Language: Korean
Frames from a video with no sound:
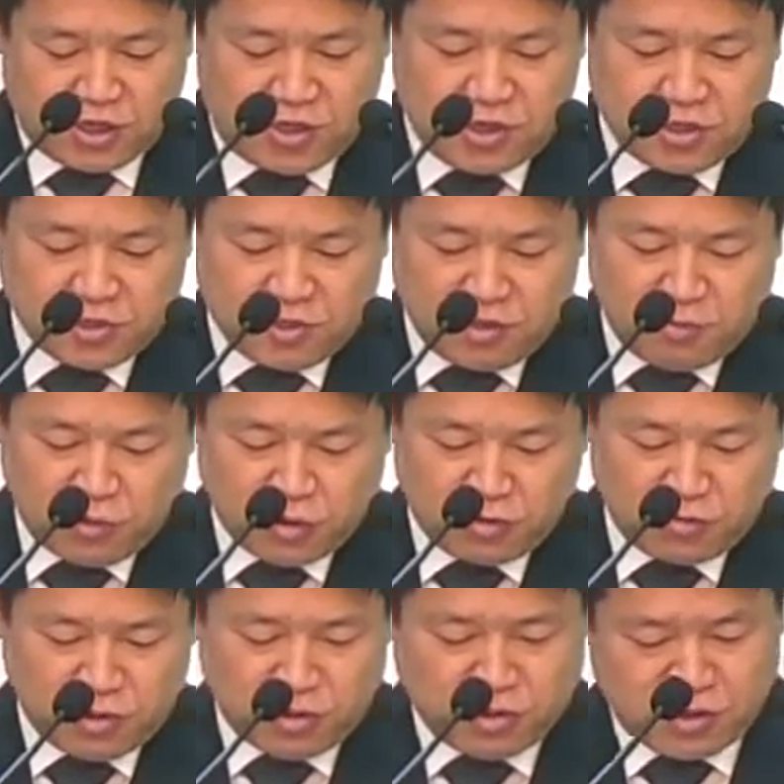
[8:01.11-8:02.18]
1절에
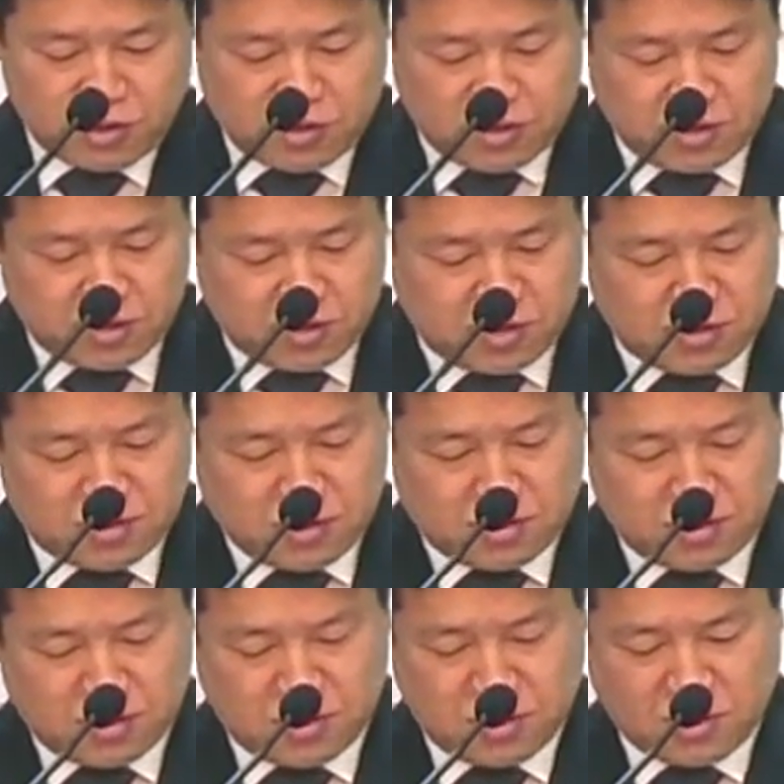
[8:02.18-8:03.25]
보시면
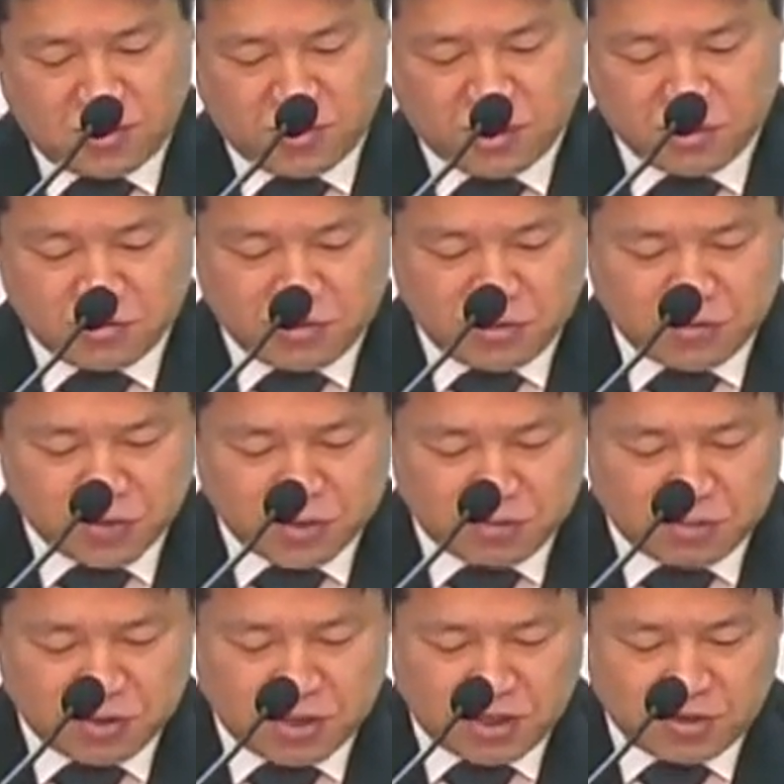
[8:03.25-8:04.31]
음, 이렇게 말씀하고
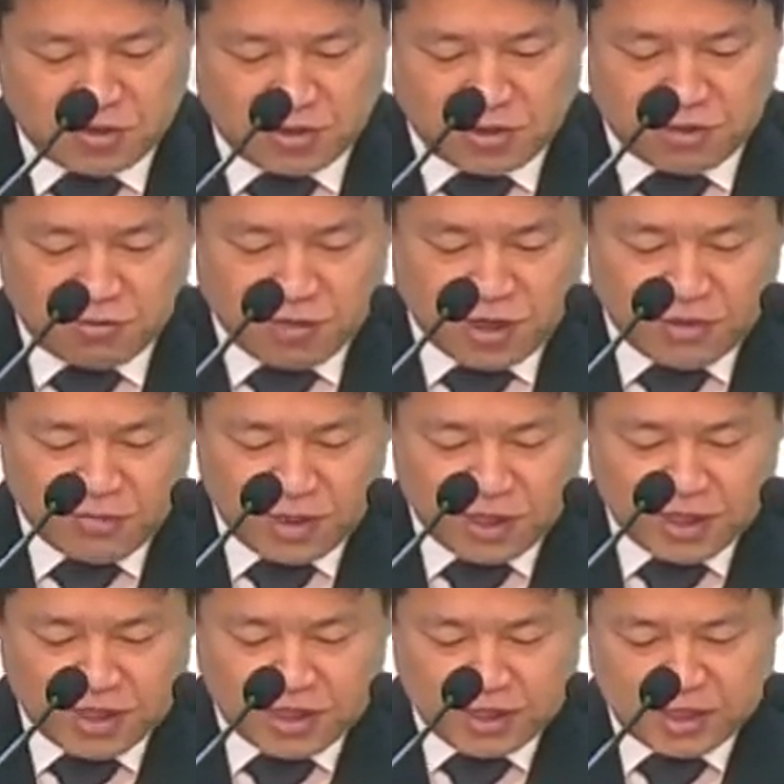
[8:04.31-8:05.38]
있습니다. 너희는 마음에
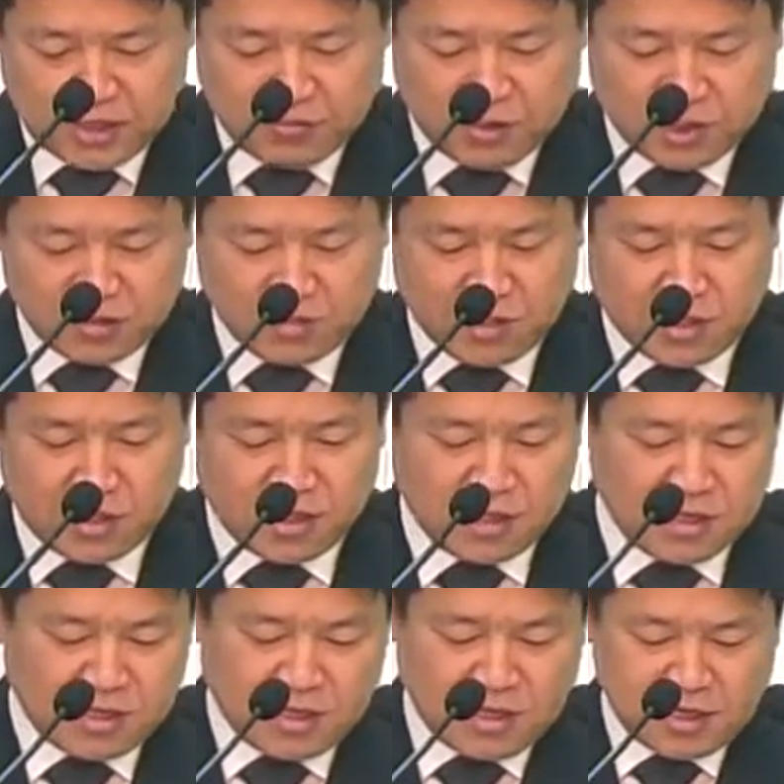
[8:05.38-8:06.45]
근심하지
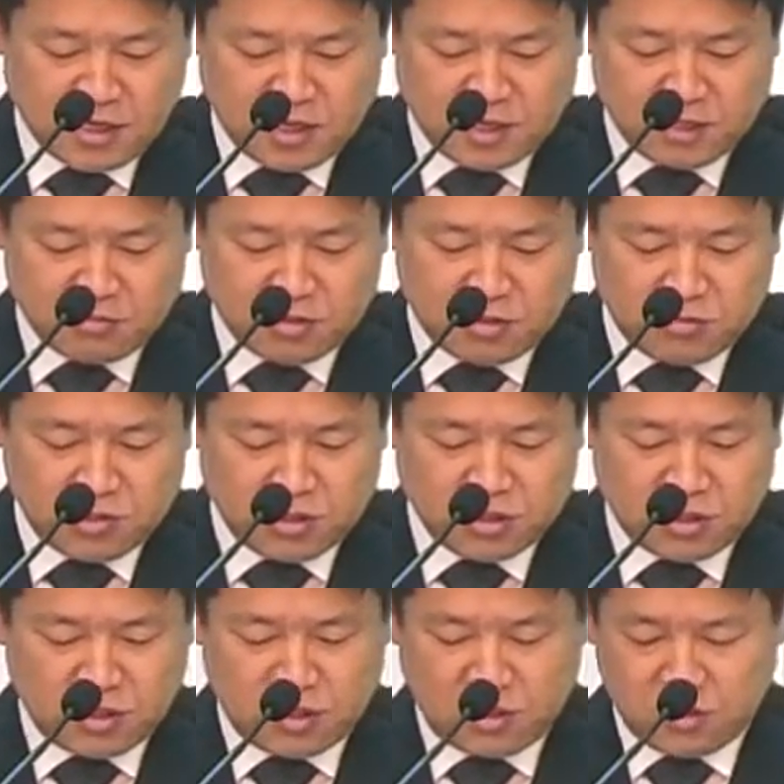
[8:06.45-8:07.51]
말라. 하나님을
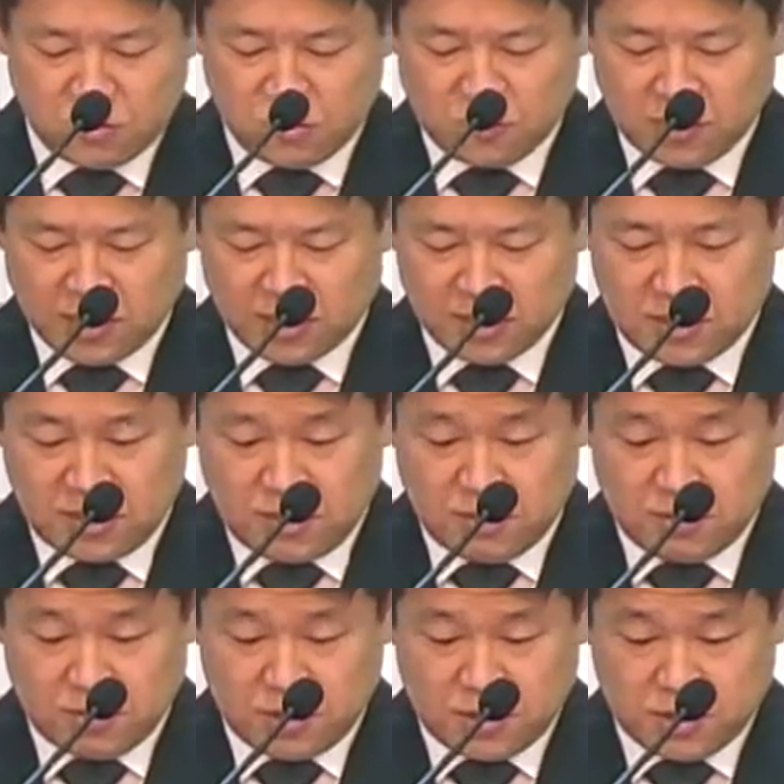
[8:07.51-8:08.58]
믿으니 또 나를
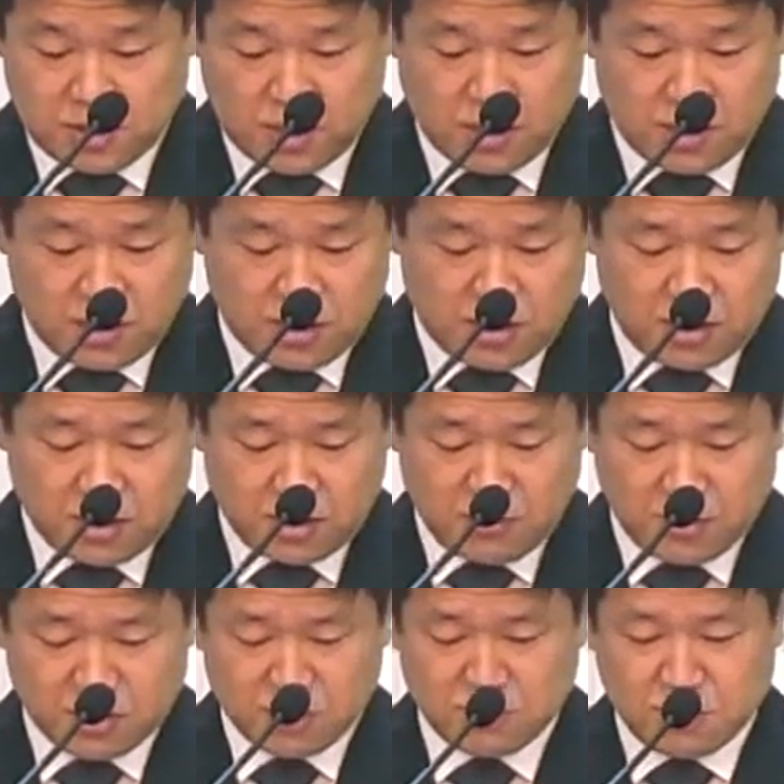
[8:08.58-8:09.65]
믿으라. 이렇게
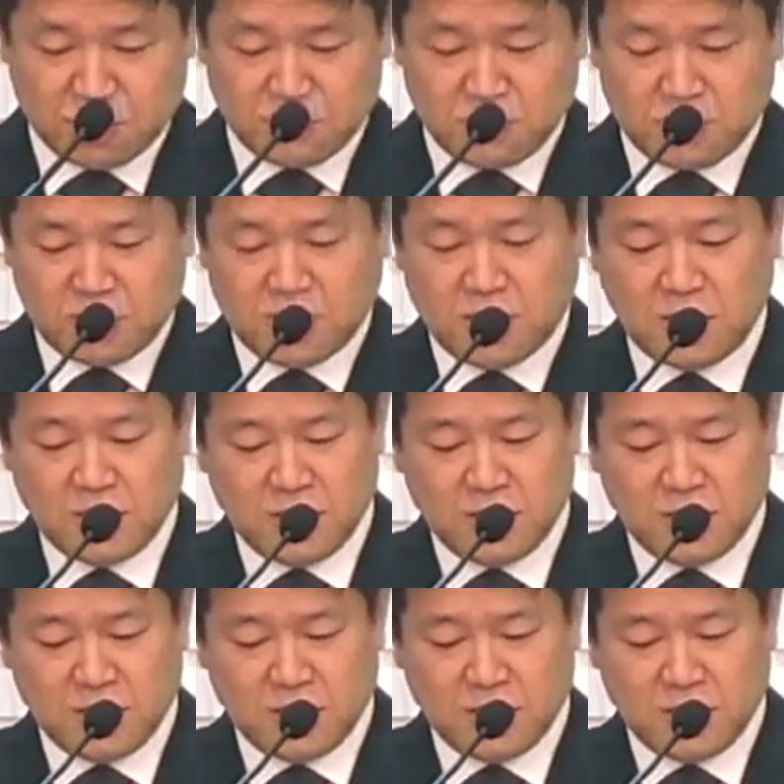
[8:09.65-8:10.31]
말씀하십니다.